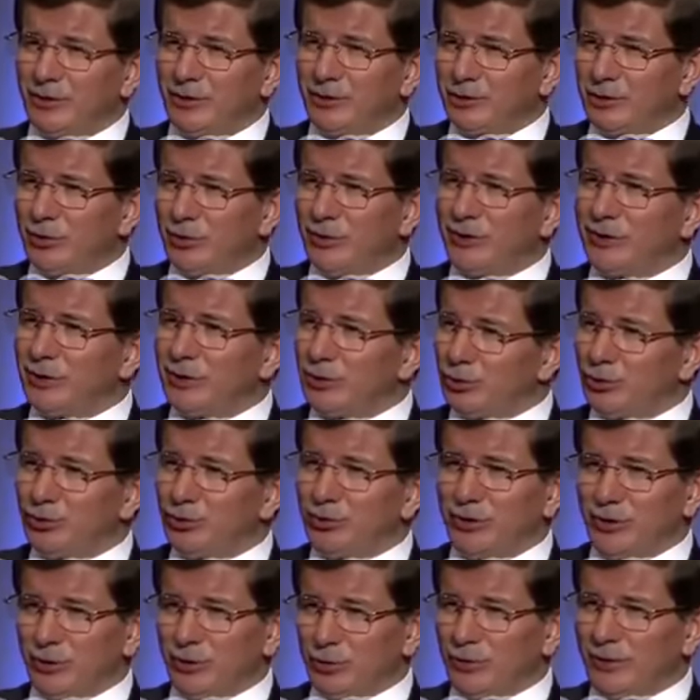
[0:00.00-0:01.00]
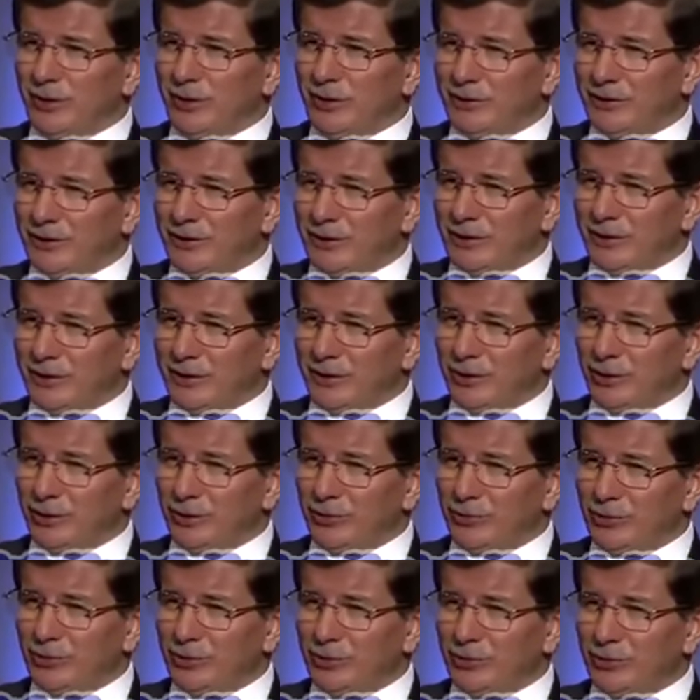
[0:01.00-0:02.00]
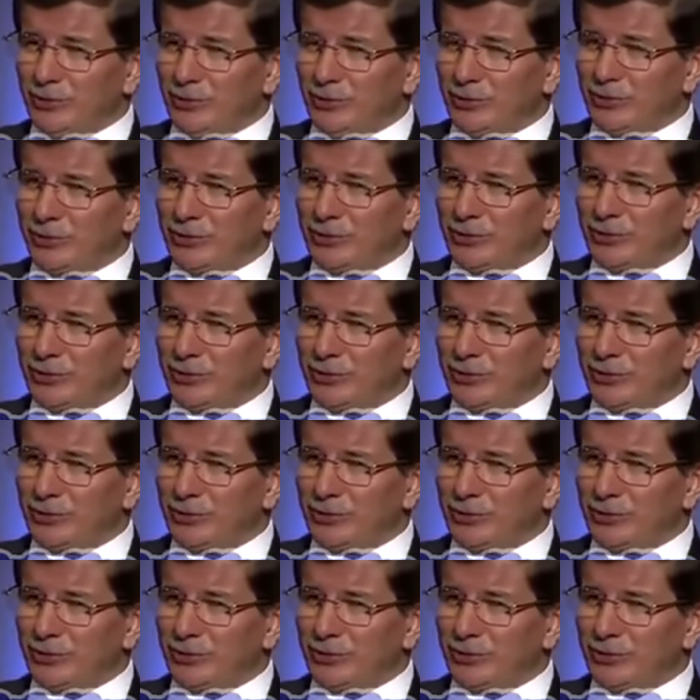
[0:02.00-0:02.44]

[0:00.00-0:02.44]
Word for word: Sonra da Türkiye dua ederler diye ümit ediyoruz.